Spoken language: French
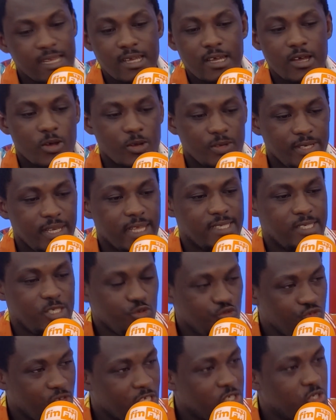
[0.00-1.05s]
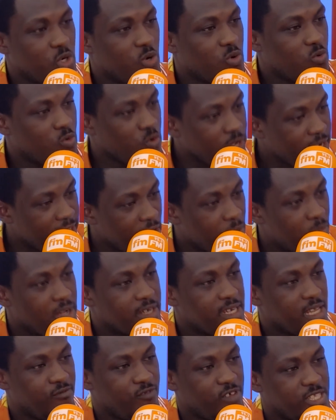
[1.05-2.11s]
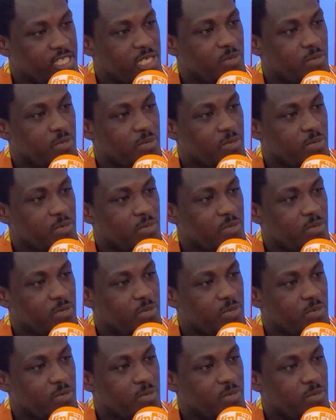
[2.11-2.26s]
euh, des situations où réellement des victimes ont